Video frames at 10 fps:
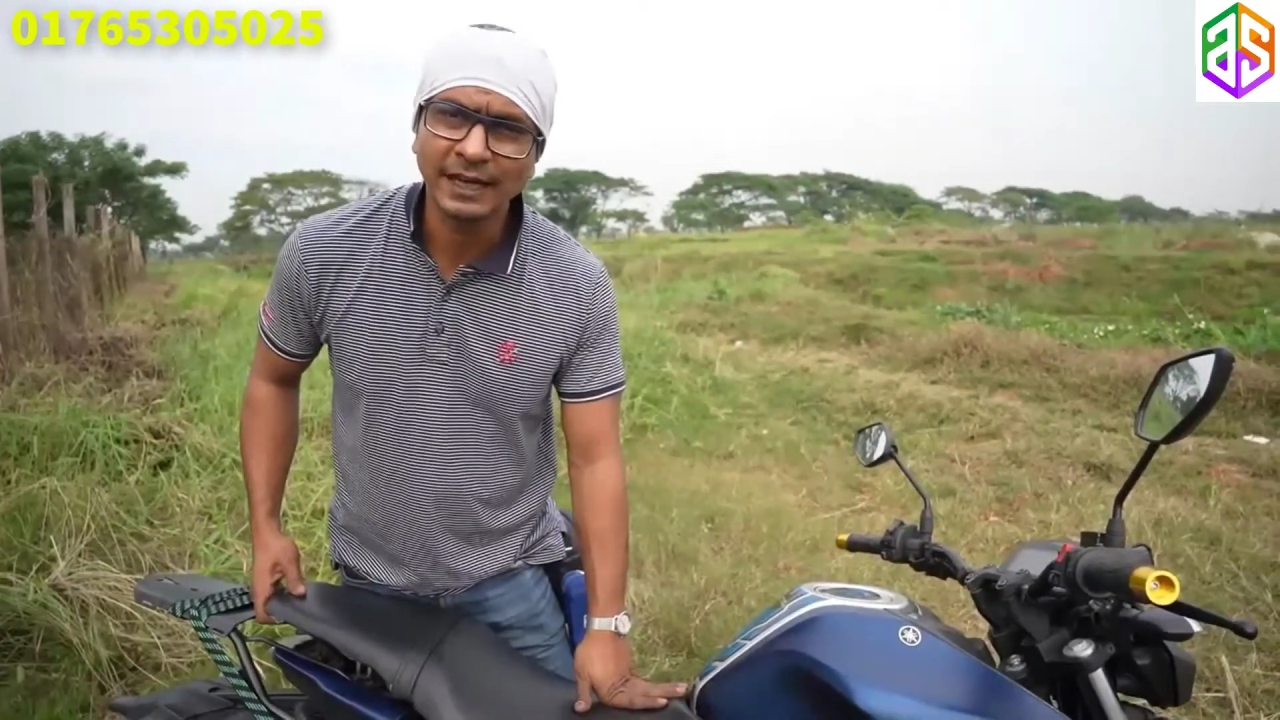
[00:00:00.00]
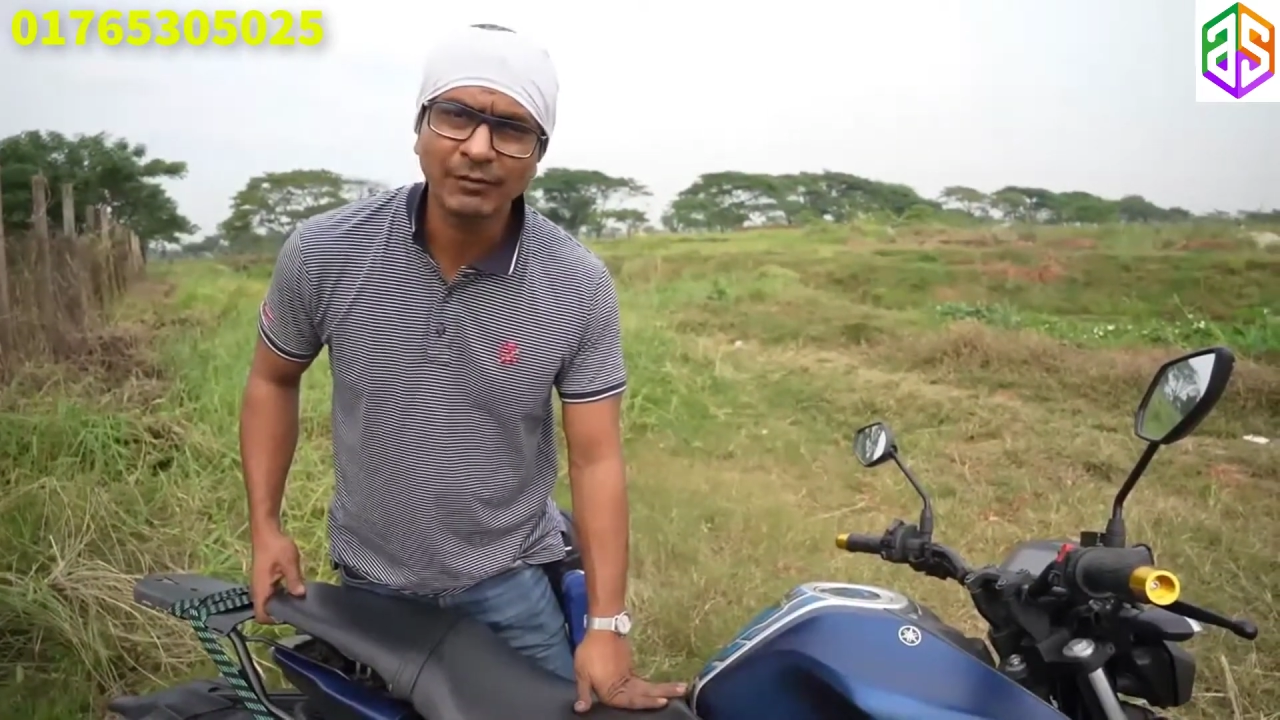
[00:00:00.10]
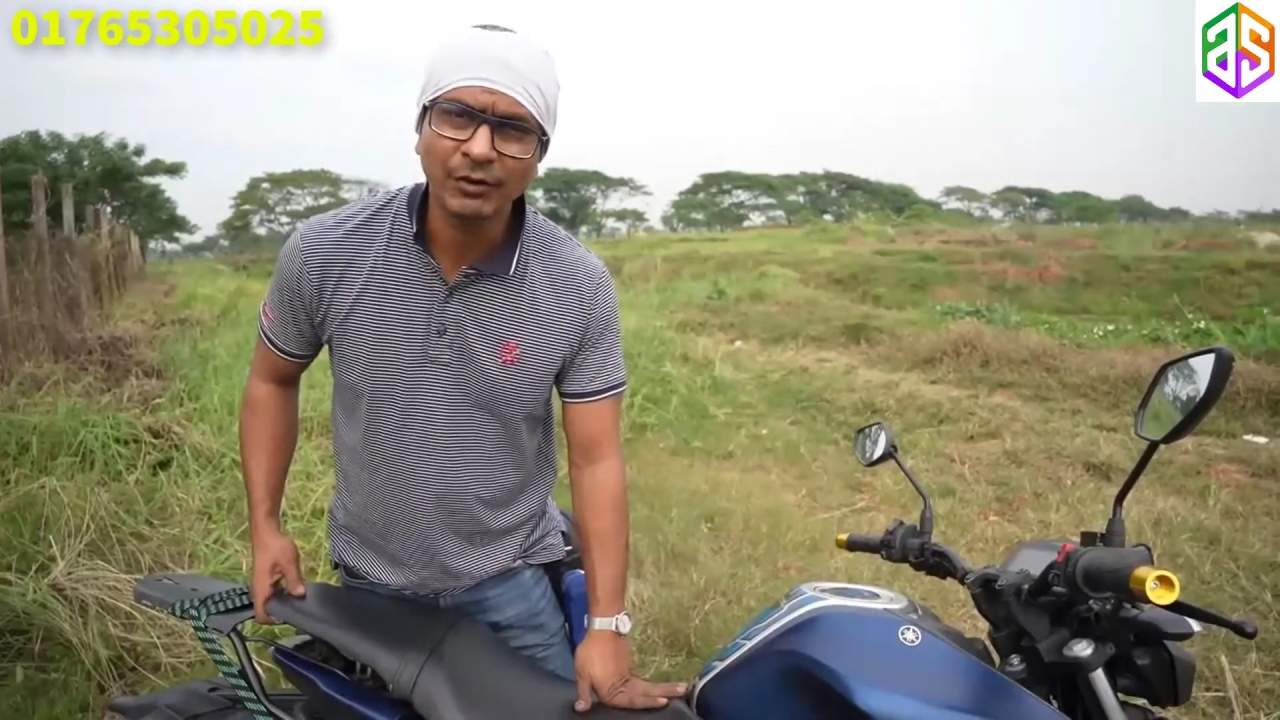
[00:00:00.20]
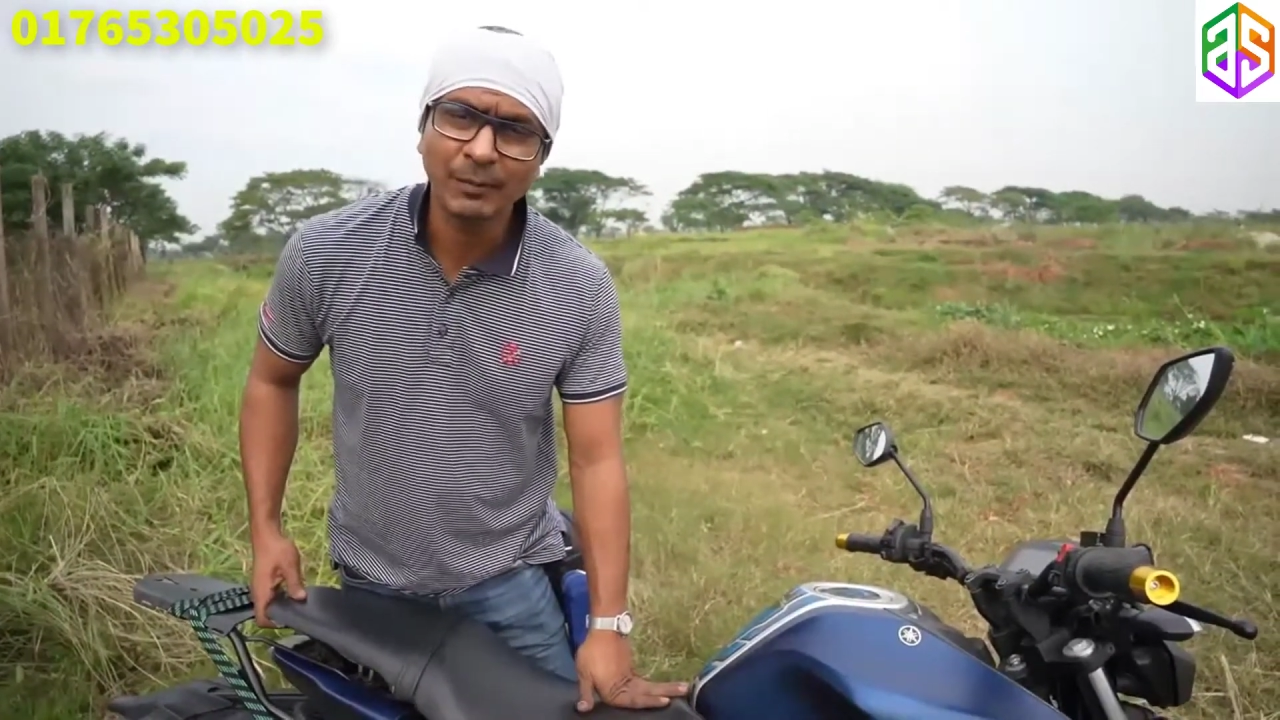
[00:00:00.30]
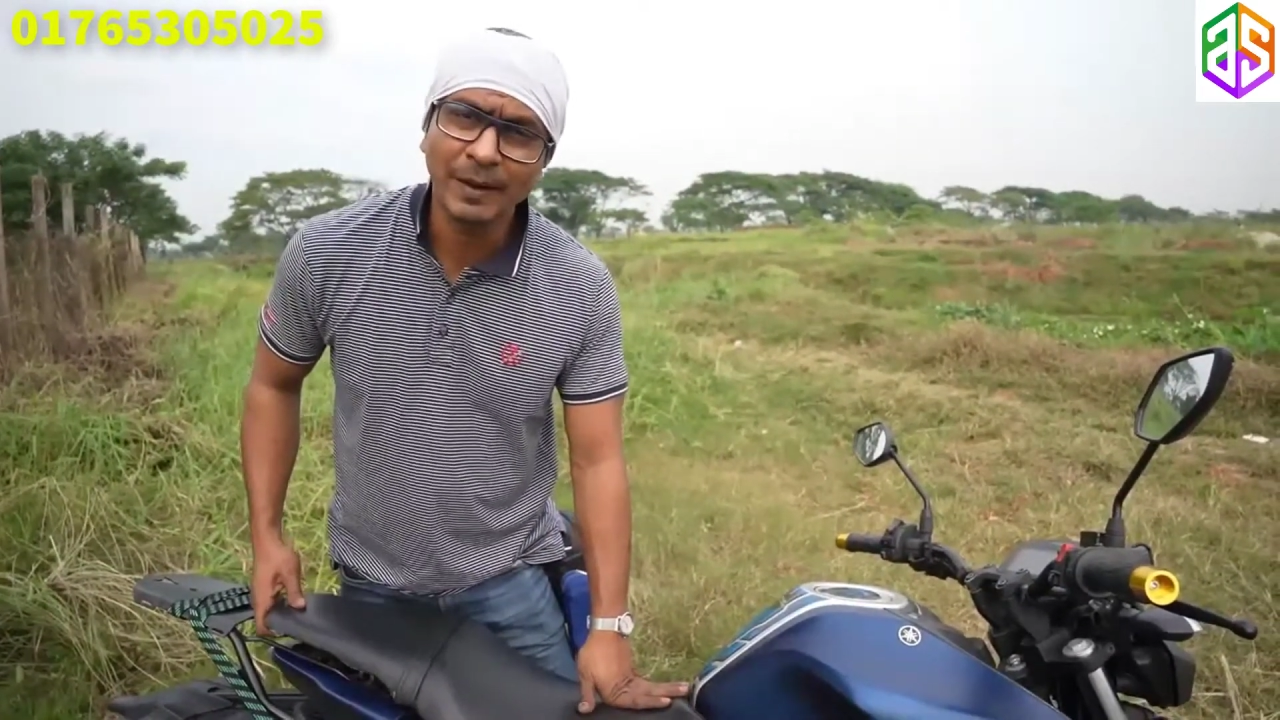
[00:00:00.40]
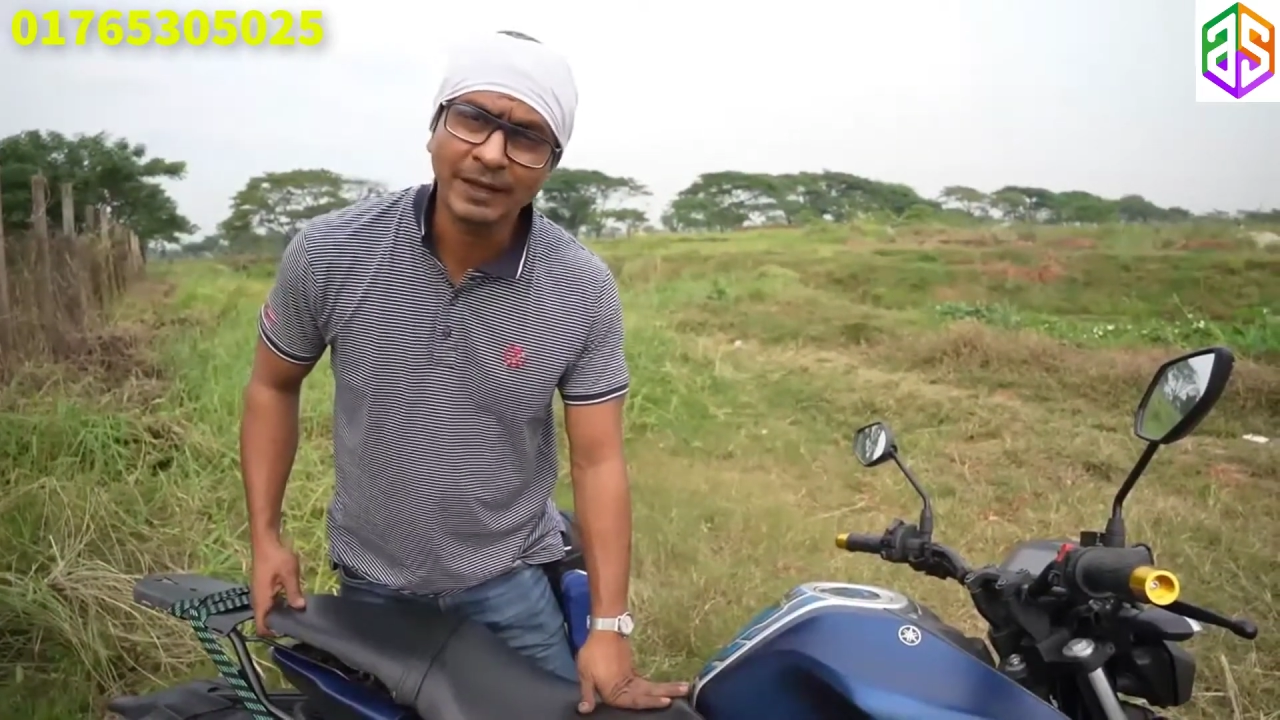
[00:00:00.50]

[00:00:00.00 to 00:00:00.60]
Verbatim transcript: যার ফলে